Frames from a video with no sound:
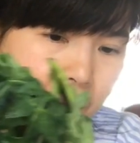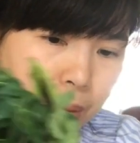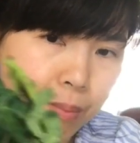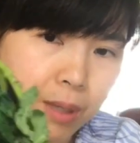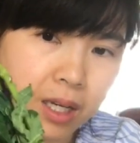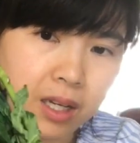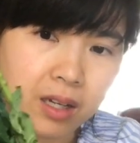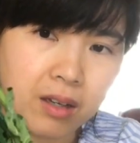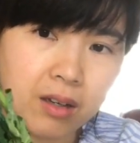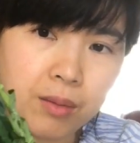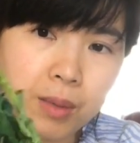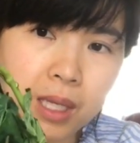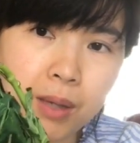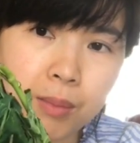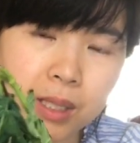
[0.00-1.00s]
ba mình nữa
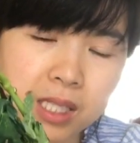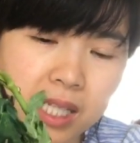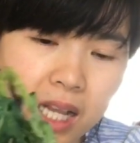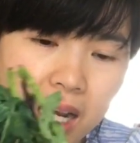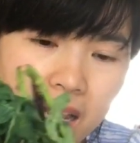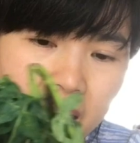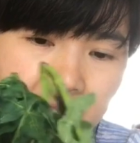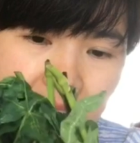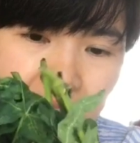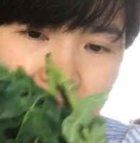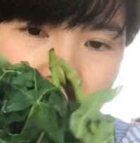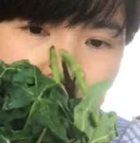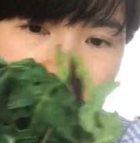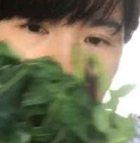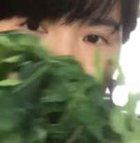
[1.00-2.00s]
bây giờ mình sẽ lấy nó
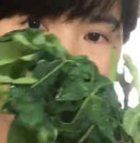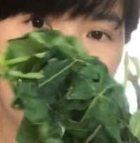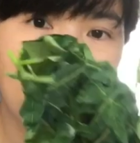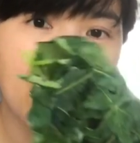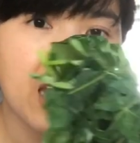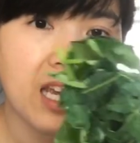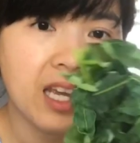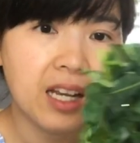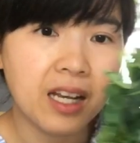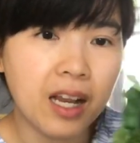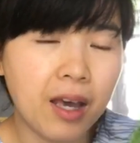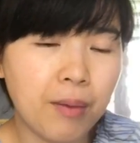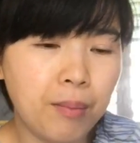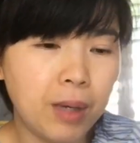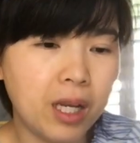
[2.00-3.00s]
ra
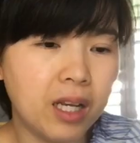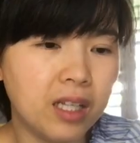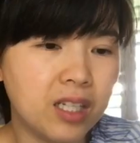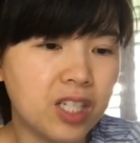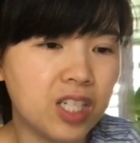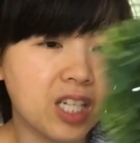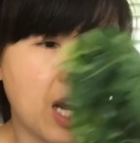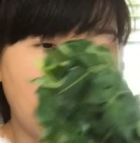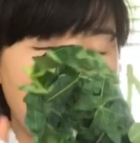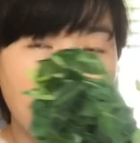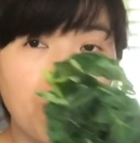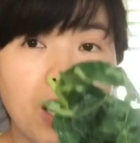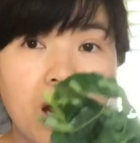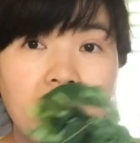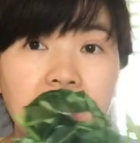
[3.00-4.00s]
để mình
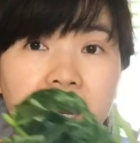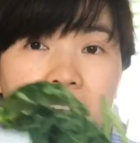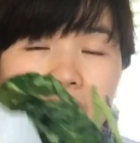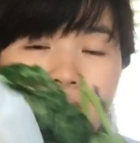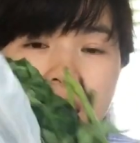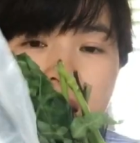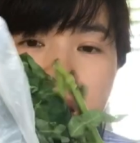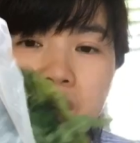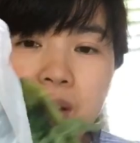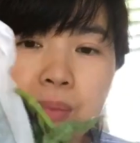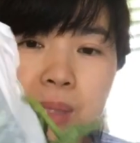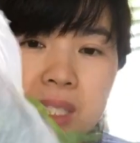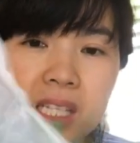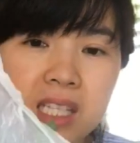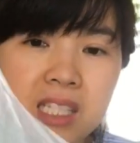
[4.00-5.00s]
trồng nó ra rễ rồi
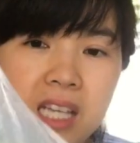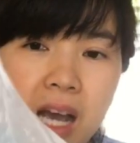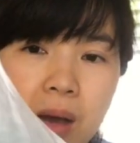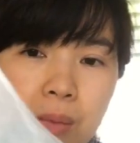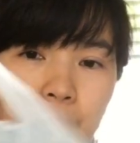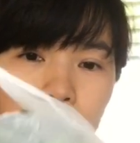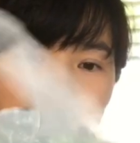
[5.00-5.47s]
mình sẽ trồng